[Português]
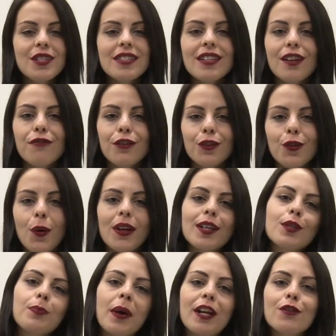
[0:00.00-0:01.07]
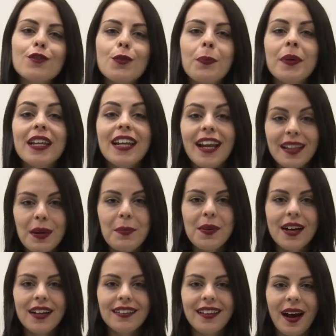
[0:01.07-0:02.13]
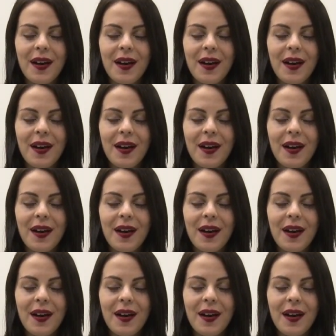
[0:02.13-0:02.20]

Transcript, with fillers: servidores para suprir a demanda.